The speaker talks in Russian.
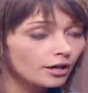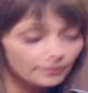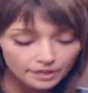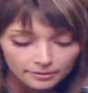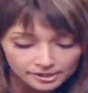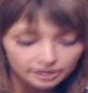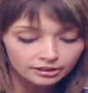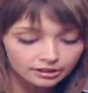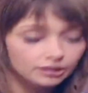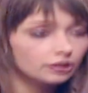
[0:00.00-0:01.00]
Мне обязательно
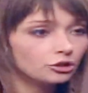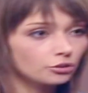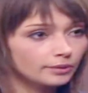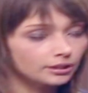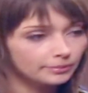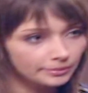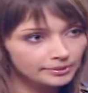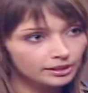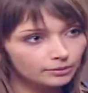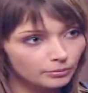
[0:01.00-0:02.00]
надо, чтобы она
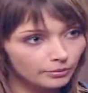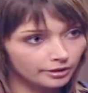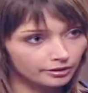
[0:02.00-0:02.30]
подписала бумаги.